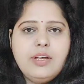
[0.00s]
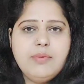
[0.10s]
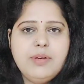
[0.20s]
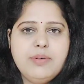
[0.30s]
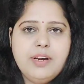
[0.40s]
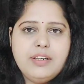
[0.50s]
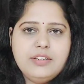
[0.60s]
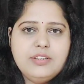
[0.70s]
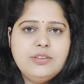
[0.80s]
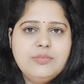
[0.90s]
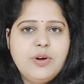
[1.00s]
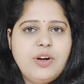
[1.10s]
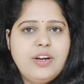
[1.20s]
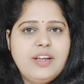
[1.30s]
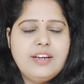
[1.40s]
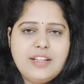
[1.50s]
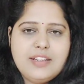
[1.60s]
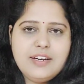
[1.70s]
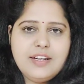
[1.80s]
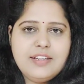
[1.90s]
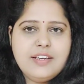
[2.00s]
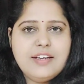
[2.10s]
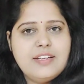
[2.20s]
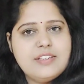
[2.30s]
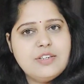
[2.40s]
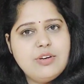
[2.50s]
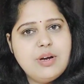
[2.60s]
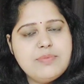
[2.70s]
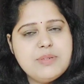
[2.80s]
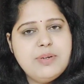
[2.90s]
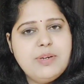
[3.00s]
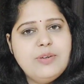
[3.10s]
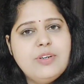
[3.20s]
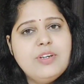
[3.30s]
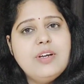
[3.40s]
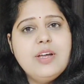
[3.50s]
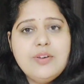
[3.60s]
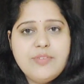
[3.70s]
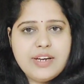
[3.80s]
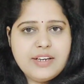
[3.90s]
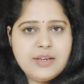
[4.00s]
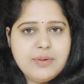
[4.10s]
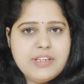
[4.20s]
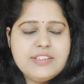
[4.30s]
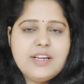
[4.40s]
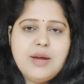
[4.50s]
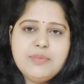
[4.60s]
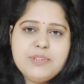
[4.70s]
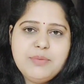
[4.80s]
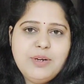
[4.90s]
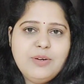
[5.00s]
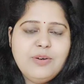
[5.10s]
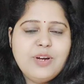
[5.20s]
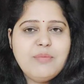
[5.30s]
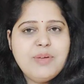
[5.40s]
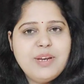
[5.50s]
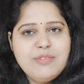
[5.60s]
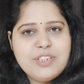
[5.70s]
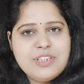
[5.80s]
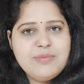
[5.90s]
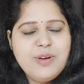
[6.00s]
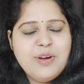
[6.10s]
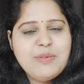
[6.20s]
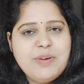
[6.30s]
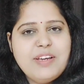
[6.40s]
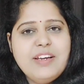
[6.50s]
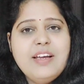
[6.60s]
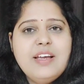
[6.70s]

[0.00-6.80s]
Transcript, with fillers: एवरीवन गुड मॉर्निंग राधे राधे कैसे हो आप सभी लोग वेलकम है जी आप सभी लोगों का मेरे फर्स्ट ब्लॉग में